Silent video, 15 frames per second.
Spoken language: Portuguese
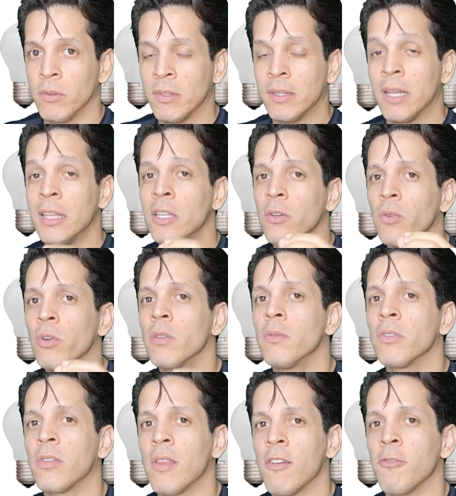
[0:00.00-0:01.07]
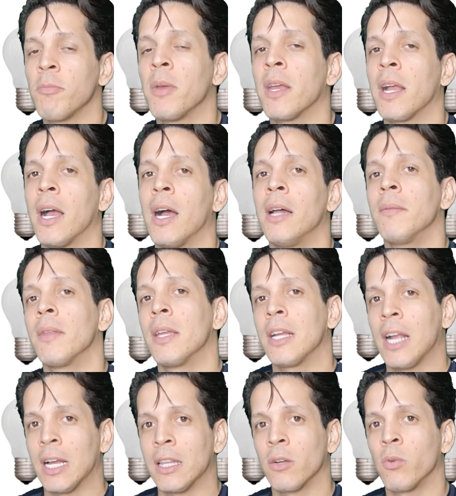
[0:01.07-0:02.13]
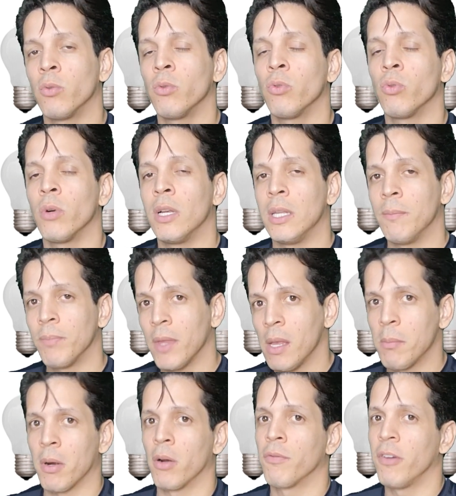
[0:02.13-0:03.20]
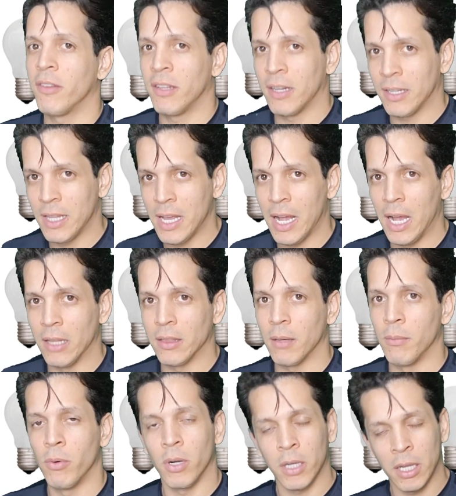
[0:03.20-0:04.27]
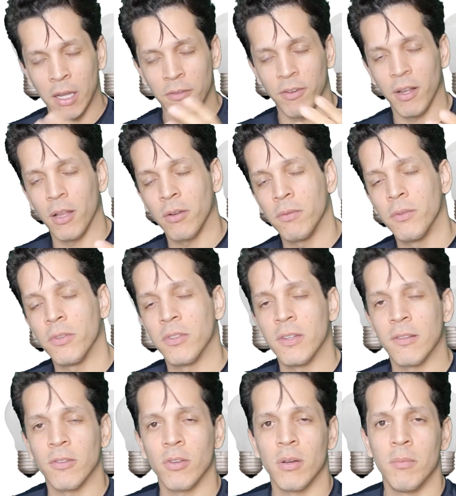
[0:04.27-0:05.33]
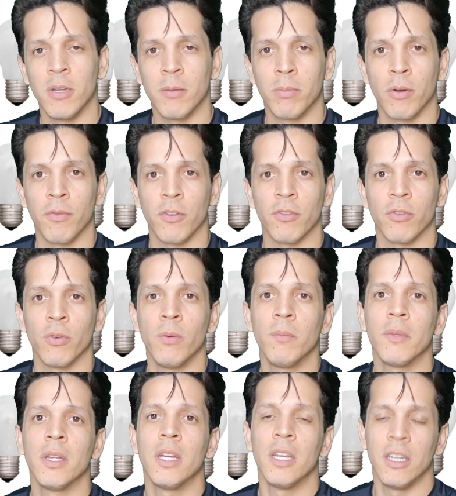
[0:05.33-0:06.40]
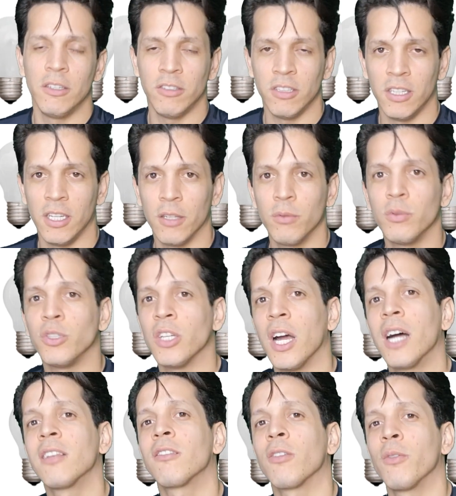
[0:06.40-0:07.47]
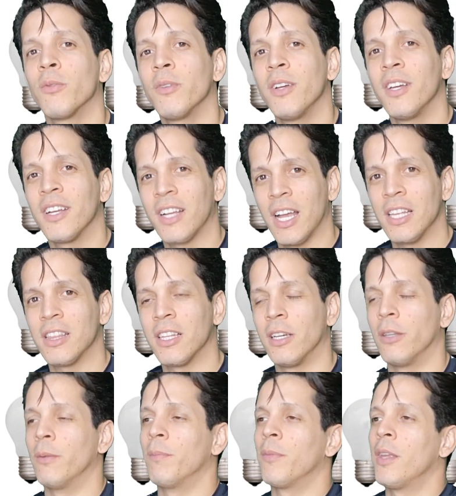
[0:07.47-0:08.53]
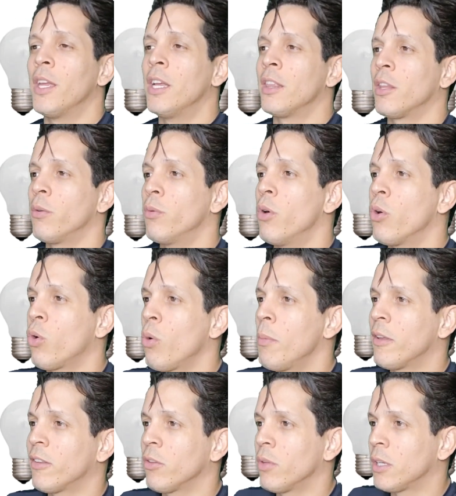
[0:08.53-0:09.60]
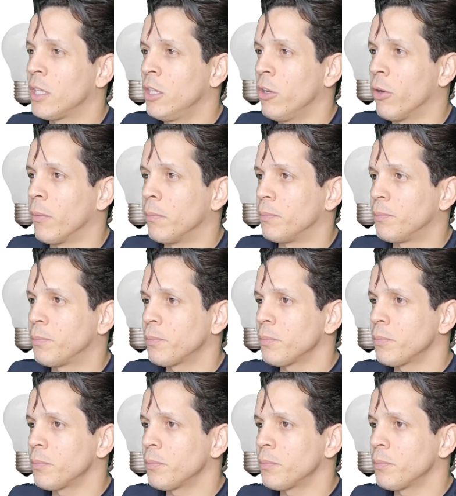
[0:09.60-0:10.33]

Vou te ensinar de onde você deve pegar cada condutor ali para não fazer nada errado, tá bom? Aqui quem fala com você é seu amigo professor, engenheiro Jadson Caetano. Então, começando aqui, ó,